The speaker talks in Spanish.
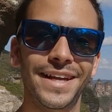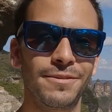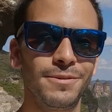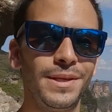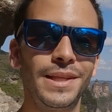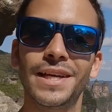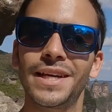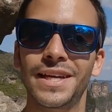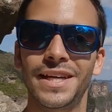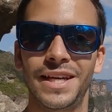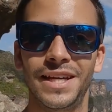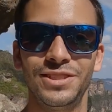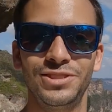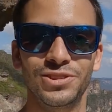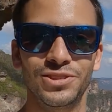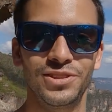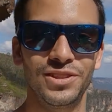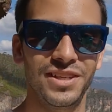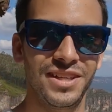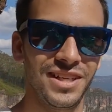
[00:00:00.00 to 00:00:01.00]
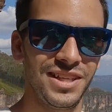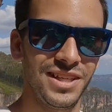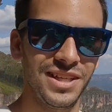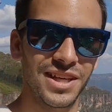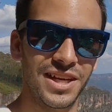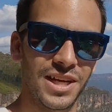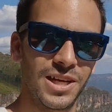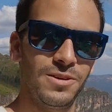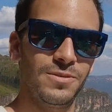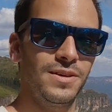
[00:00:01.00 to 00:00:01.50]
que las vistas que hay son
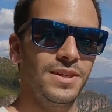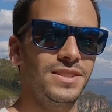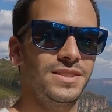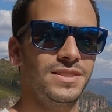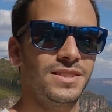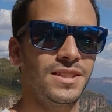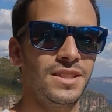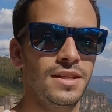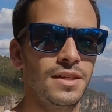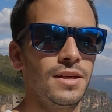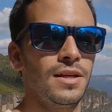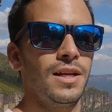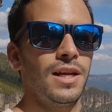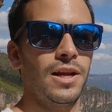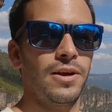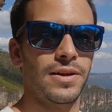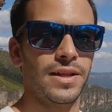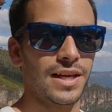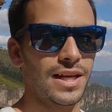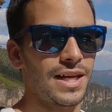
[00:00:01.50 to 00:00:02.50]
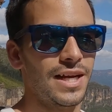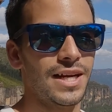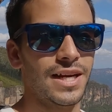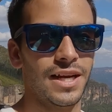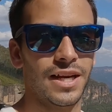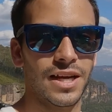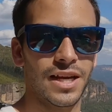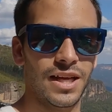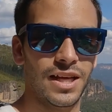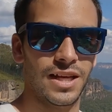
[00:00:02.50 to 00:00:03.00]
increíbles. La verdad que las
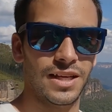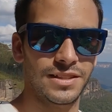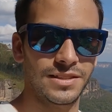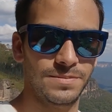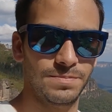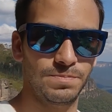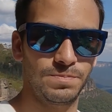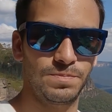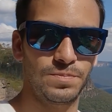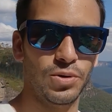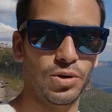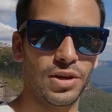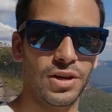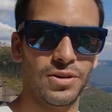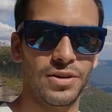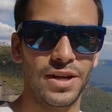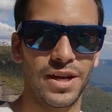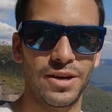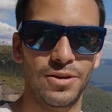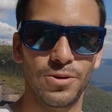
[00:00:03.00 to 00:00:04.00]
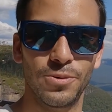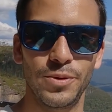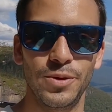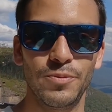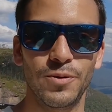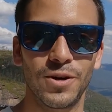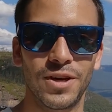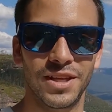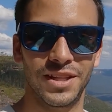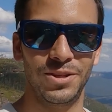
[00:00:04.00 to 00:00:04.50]
cascadas por ahora no
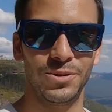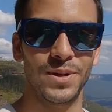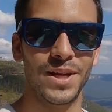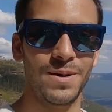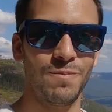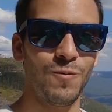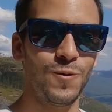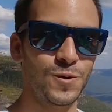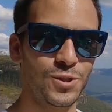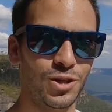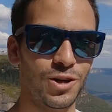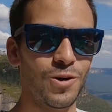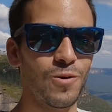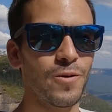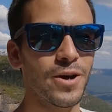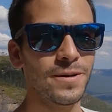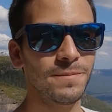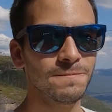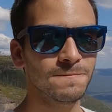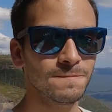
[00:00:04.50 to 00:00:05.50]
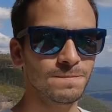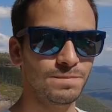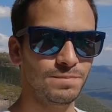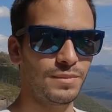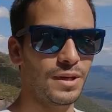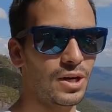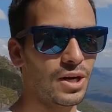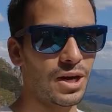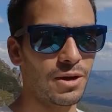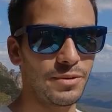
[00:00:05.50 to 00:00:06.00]
vimos que tuvieran mucho agua,
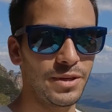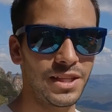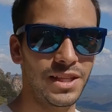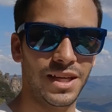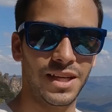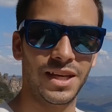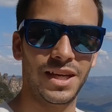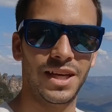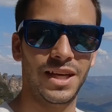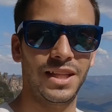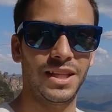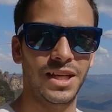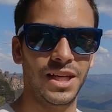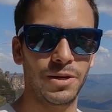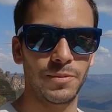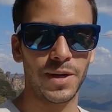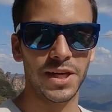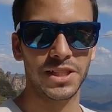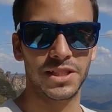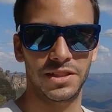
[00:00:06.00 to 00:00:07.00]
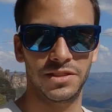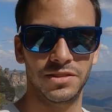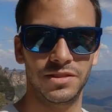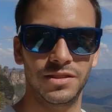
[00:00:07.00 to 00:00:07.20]
pero las vistas que hay del valle